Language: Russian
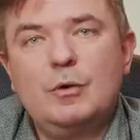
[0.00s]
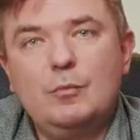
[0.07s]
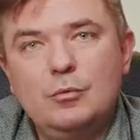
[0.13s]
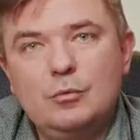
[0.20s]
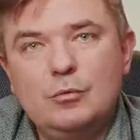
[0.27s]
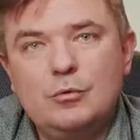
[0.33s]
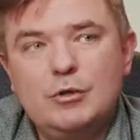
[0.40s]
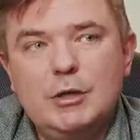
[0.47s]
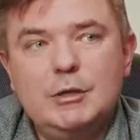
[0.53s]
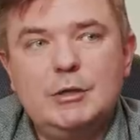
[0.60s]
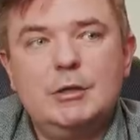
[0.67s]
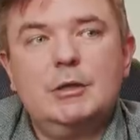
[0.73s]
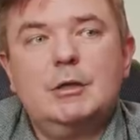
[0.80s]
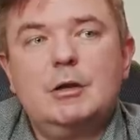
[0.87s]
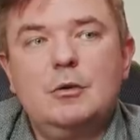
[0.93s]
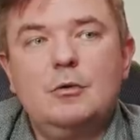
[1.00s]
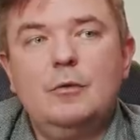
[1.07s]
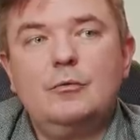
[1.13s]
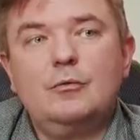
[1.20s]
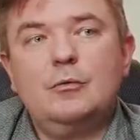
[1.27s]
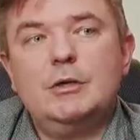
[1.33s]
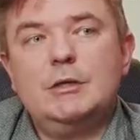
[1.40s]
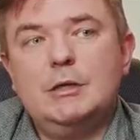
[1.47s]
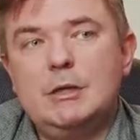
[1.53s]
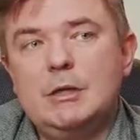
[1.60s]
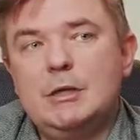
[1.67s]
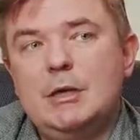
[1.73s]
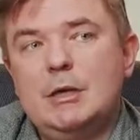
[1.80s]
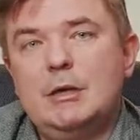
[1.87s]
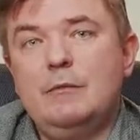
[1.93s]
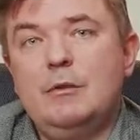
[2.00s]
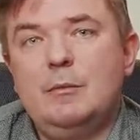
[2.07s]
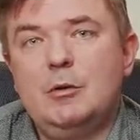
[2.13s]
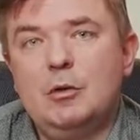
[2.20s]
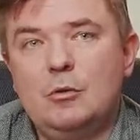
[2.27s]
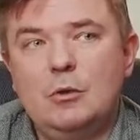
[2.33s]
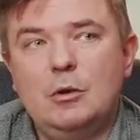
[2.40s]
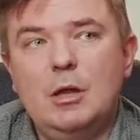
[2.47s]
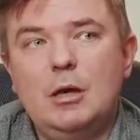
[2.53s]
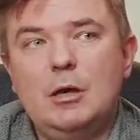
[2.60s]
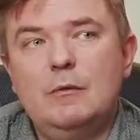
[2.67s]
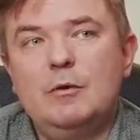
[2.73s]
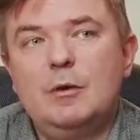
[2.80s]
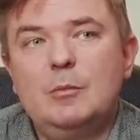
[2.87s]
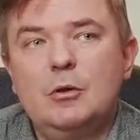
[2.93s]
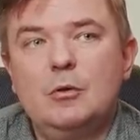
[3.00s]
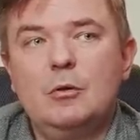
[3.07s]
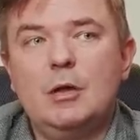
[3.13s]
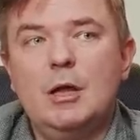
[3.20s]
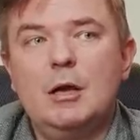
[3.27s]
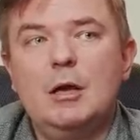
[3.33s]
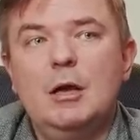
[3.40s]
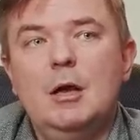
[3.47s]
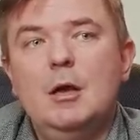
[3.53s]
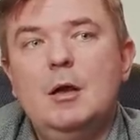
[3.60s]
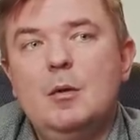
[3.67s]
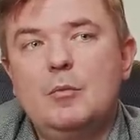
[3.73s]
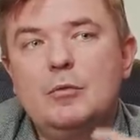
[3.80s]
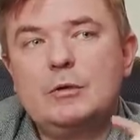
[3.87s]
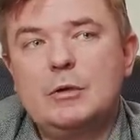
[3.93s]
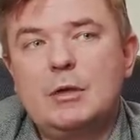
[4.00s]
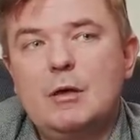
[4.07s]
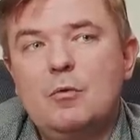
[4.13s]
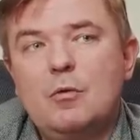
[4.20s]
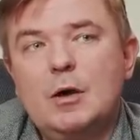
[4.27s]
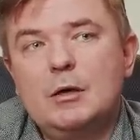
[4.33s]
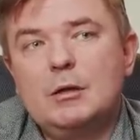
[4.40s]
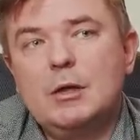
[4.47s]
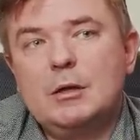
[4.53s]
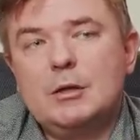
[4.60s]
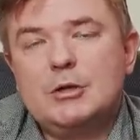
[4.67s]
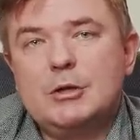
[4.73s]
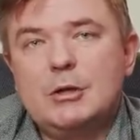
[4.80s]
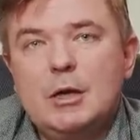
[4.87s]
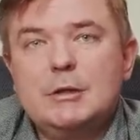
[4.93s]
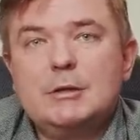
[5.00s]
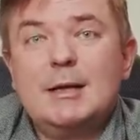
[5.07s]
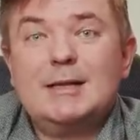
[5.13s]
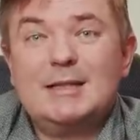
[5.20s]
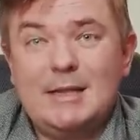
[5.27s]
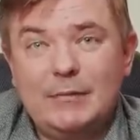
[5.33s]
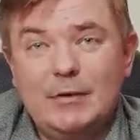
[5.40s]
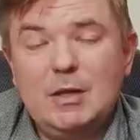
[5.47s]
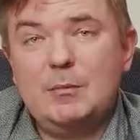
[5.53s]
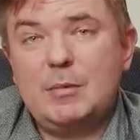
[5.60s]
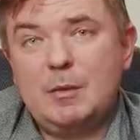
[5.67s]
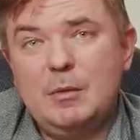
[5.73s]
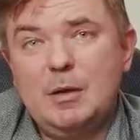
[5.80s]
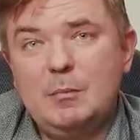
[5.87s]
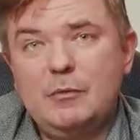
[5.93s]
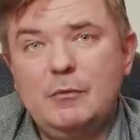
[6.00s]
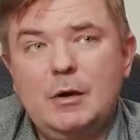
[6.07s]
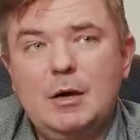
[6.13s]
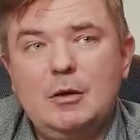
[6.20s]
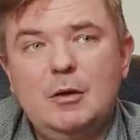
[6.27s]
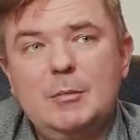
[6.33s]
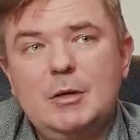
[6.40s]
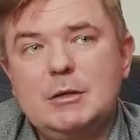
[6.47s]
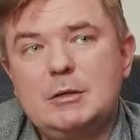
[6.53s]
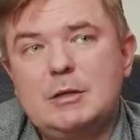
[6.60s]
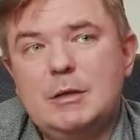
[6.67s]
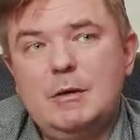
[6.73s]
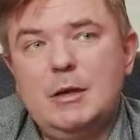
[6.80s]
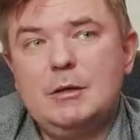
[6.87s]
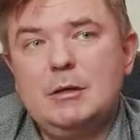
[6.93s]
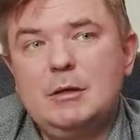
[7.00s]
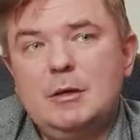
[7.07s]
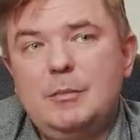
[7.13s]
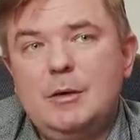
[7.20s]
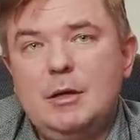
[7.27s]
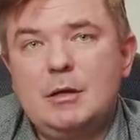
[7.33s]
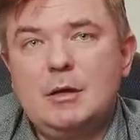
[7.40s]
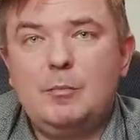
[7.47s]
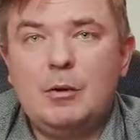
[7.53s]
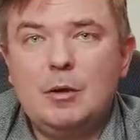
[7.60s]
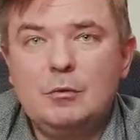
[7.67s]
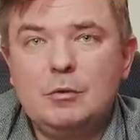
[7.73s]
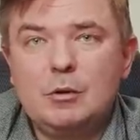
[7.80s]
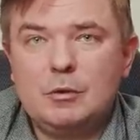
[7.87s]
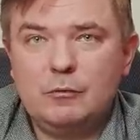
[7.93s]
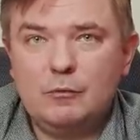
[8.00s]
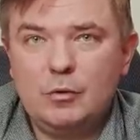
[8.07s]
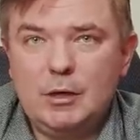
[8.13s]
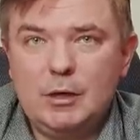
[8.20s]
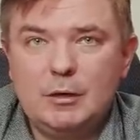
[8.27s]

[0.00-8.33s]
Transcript: не будут участники торгов. То есть это некий временной лак, и временной лак после того, когда начинаются основные проблемы в экономике, составляет где-то порядка полутора-двух